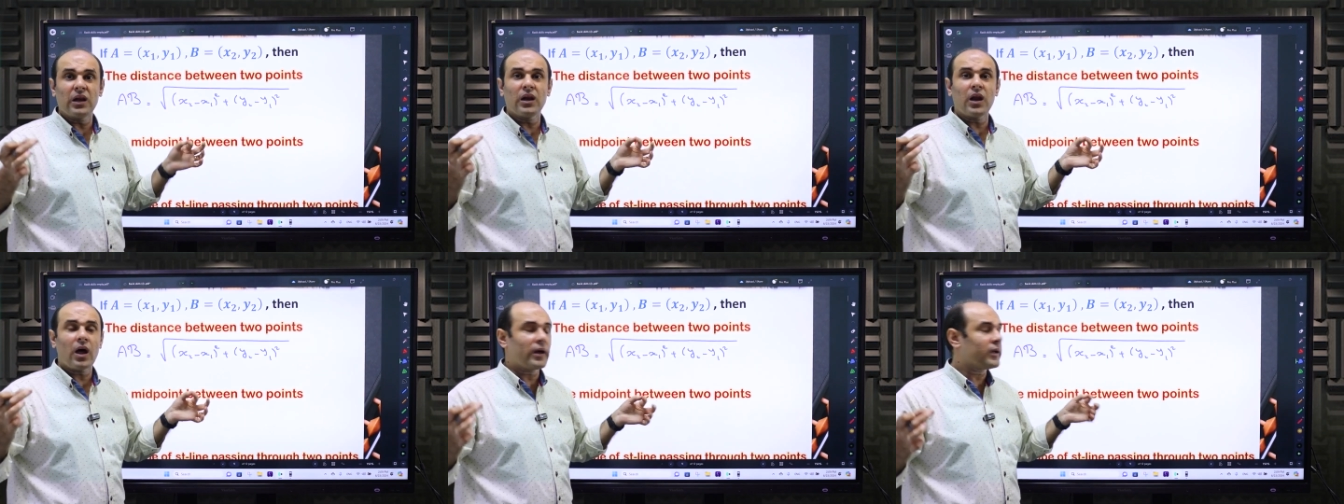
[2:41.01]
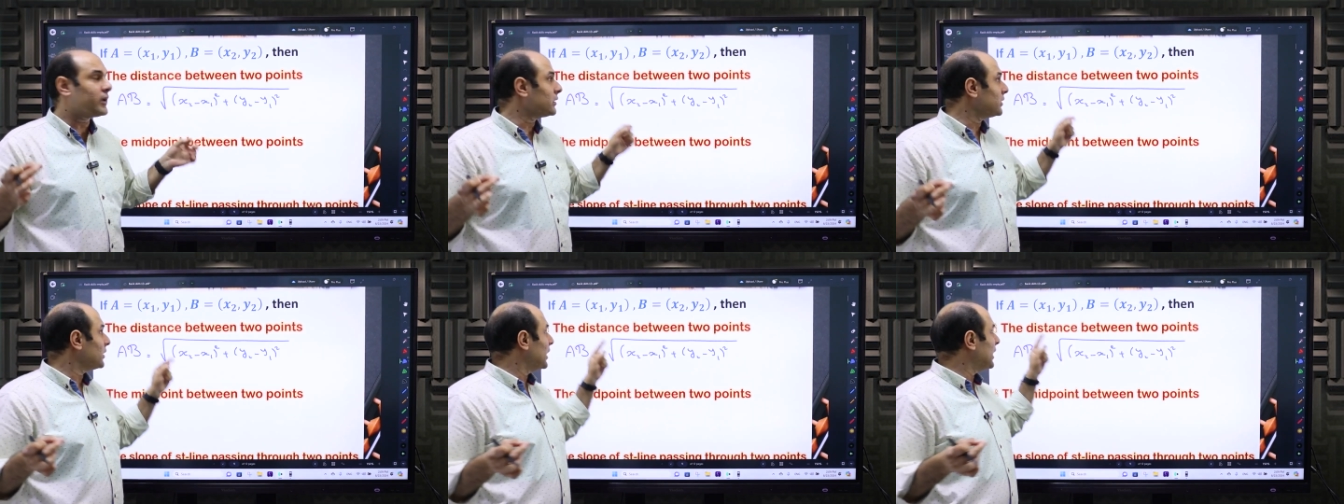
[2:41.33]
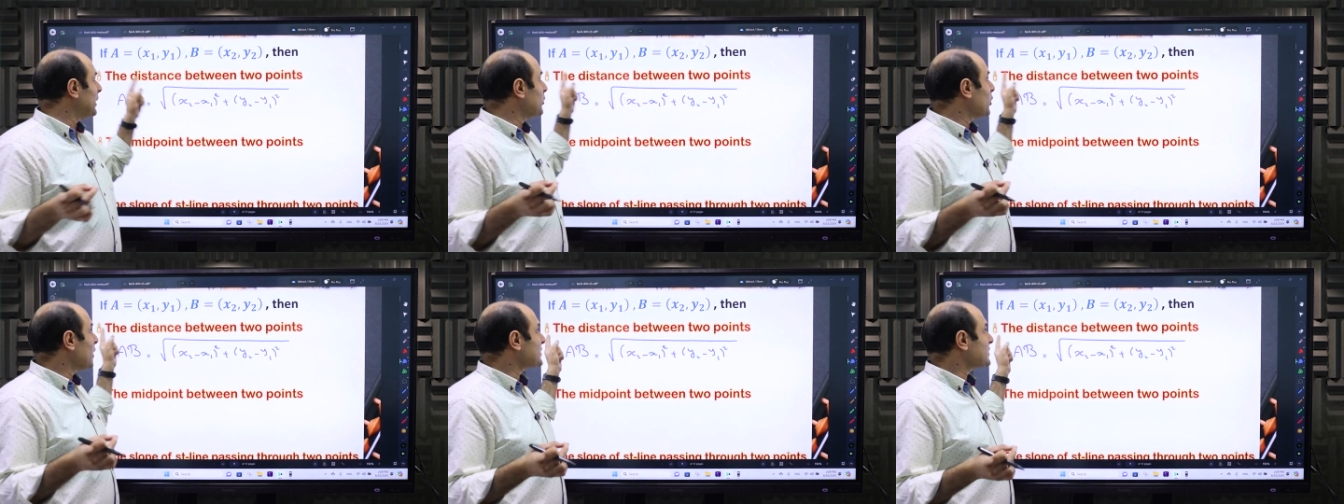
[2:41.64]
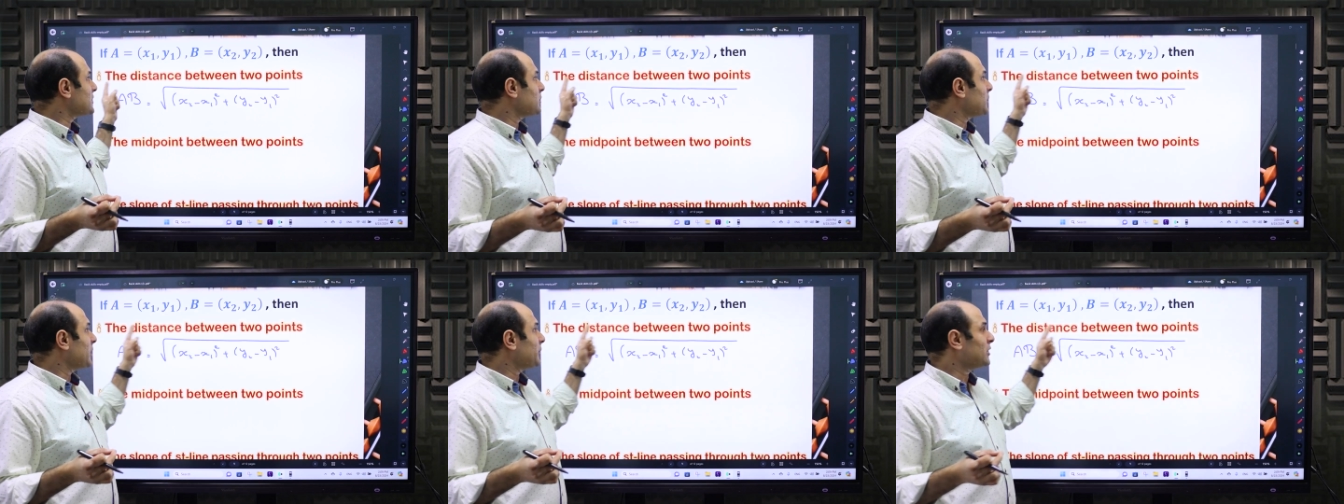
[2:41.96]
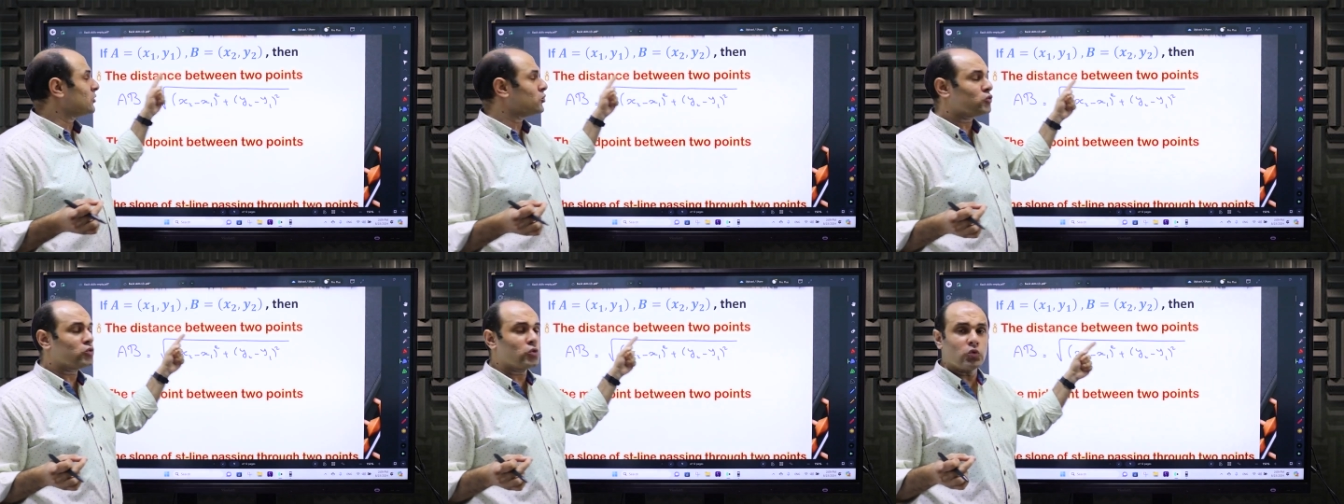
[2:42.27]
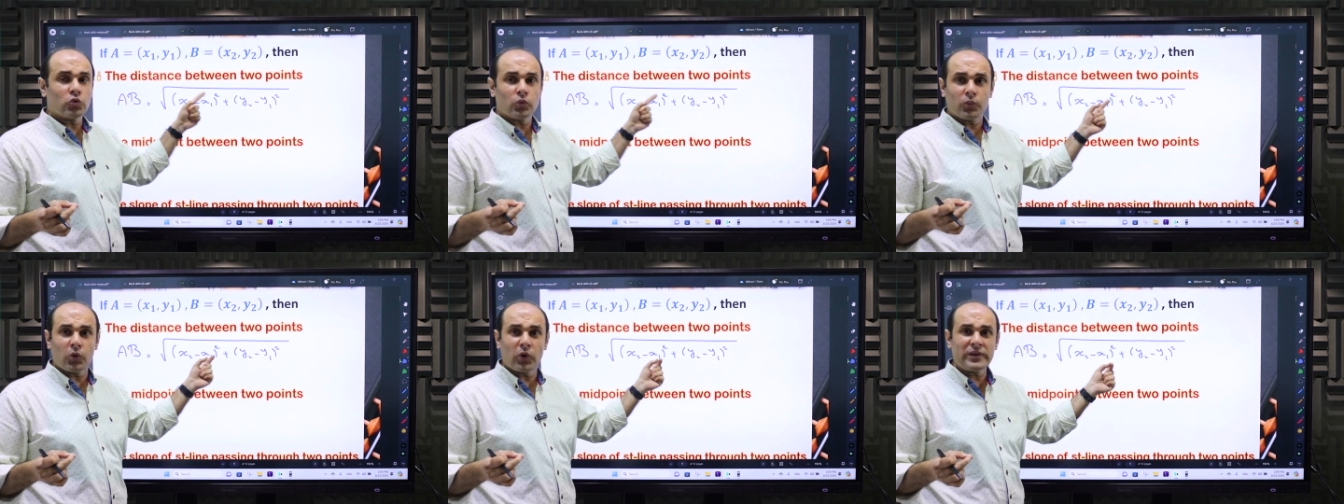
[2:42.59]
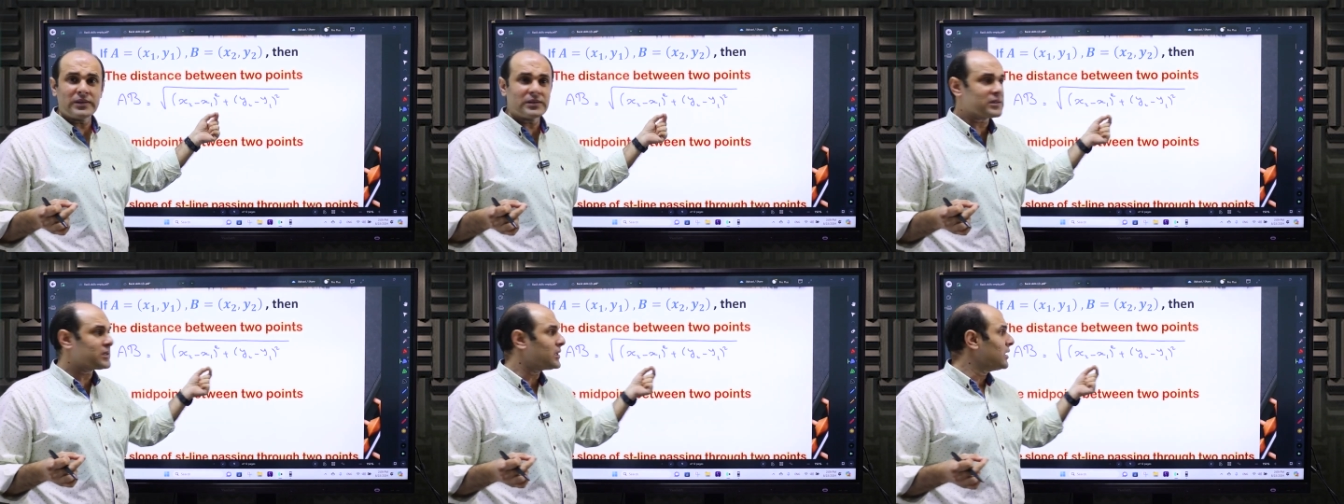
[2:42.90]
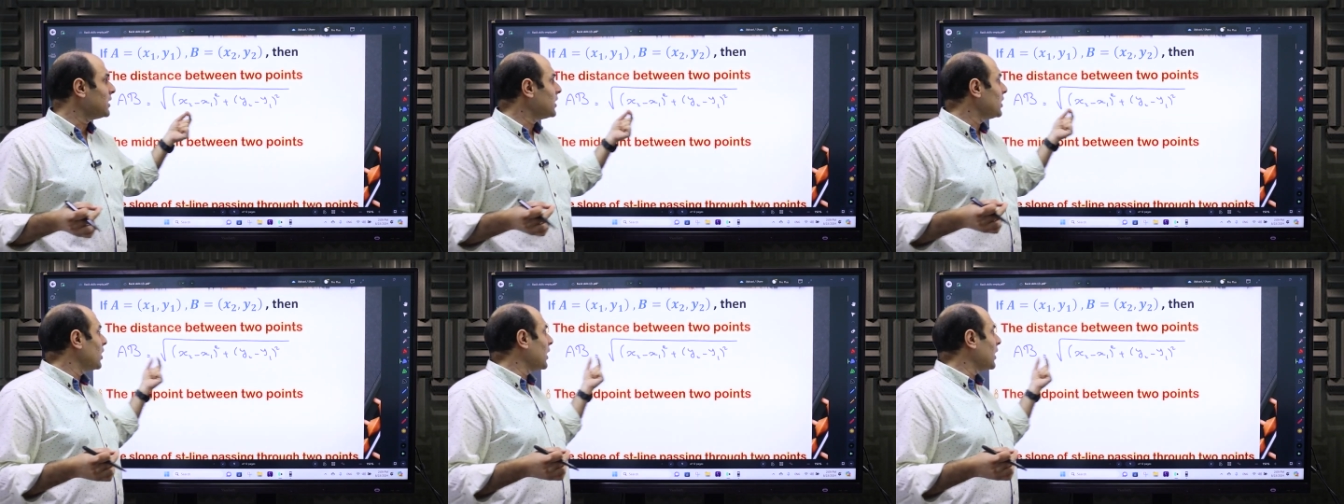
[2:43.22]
اللاين اللي بيوصل ما بين تو بوينتس